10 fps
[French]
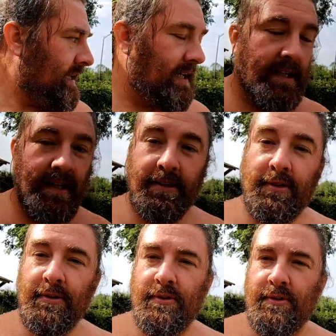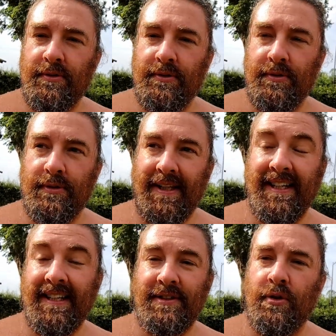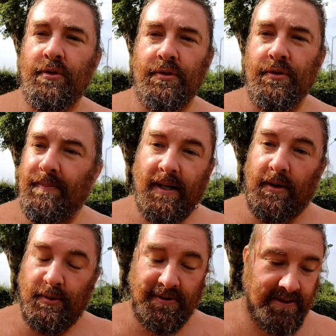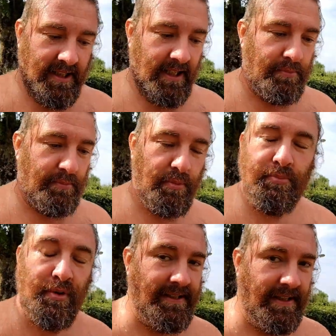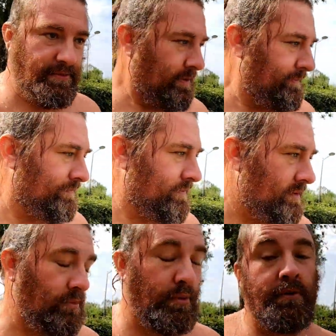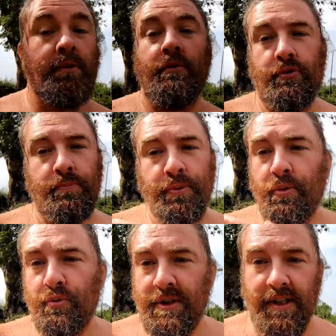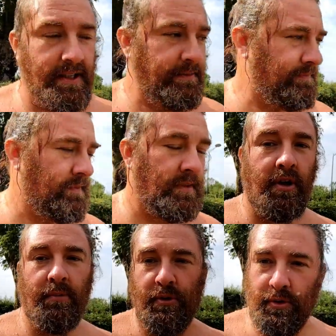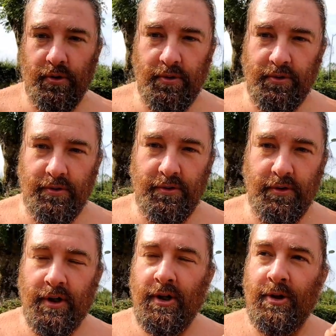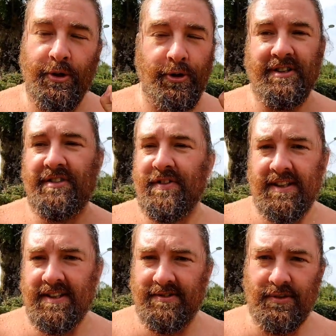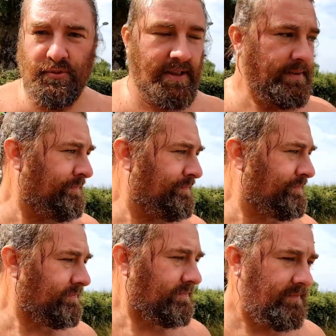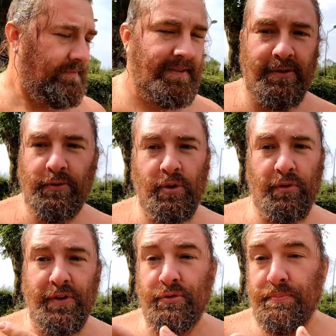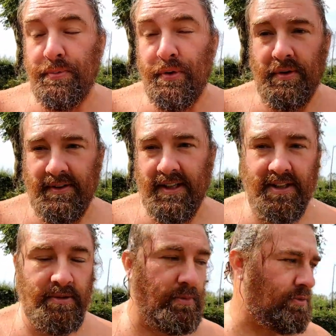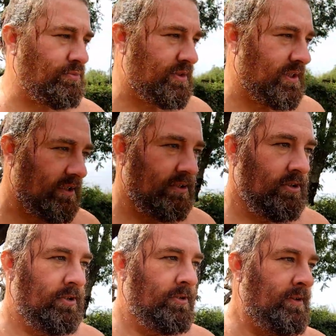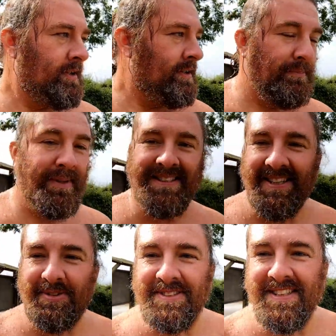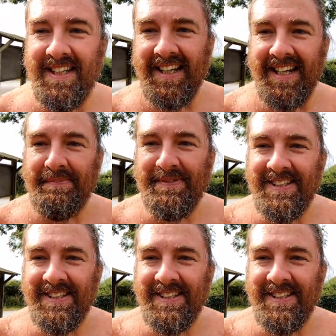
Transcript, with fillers: euh, de d'ingrédients euh, bah, recyclables, bons pour la nature. Donc tu peux te doucher là, comme le, le dentifrice, tout ça. Donc en fait tu peux techniquement te doucher là. Mais c'est trop stylé, la